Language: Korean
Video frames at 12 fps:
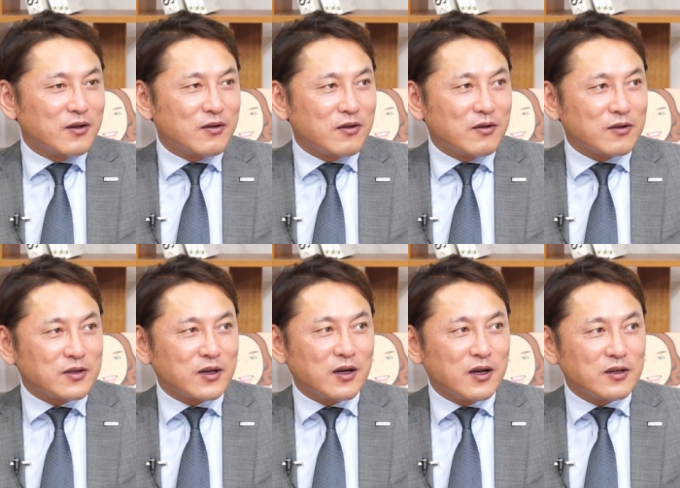어
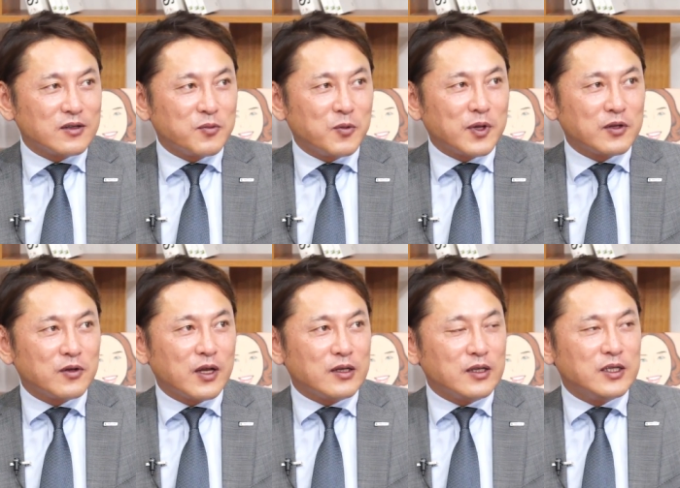제가 이제
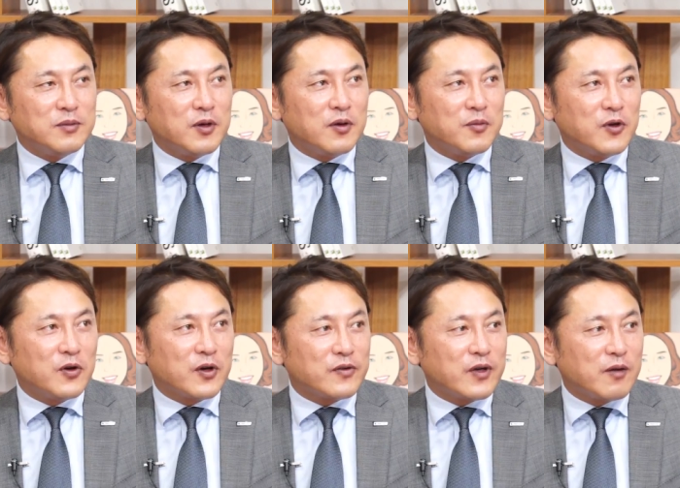뽑았던 한 20여
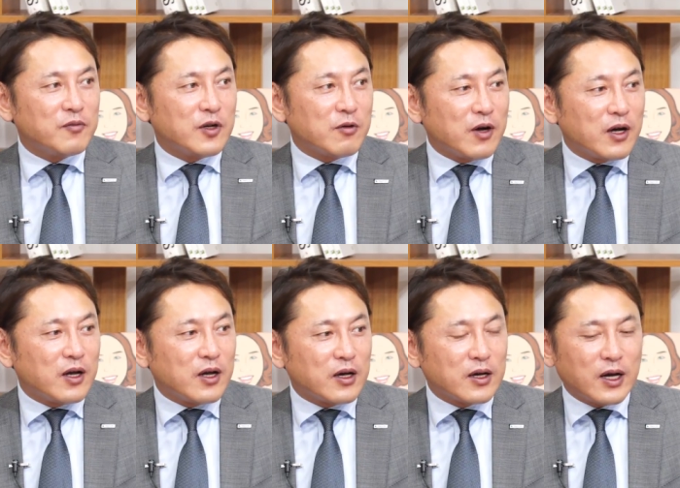명의
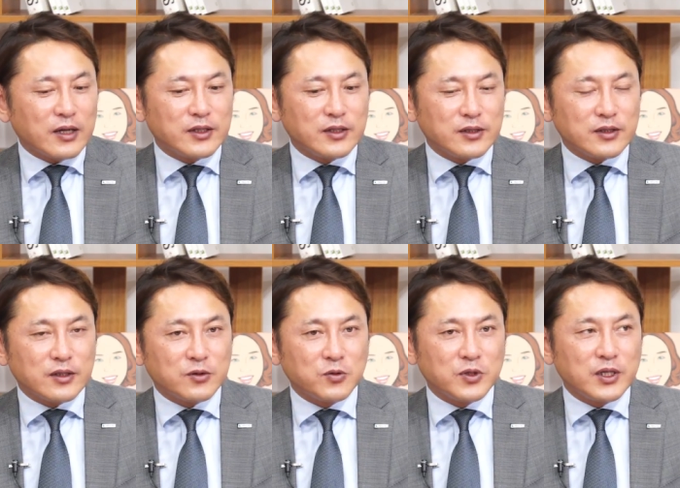사람들과 같이
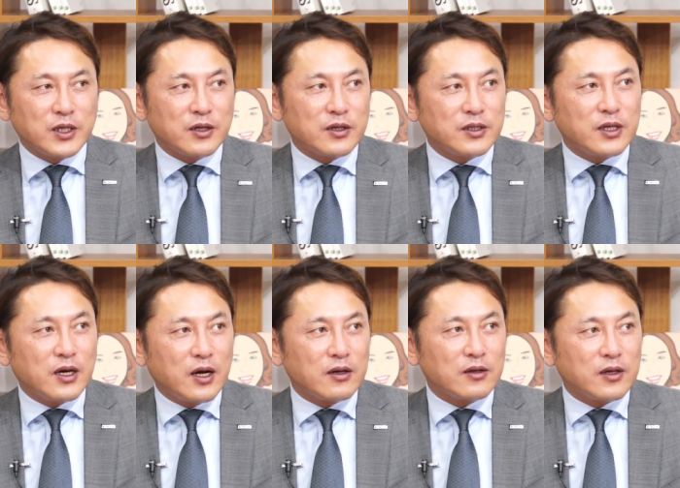이제 조직을
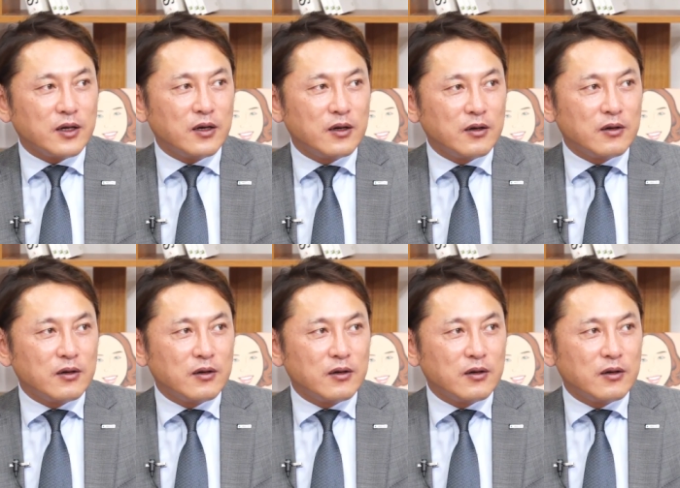시작하는데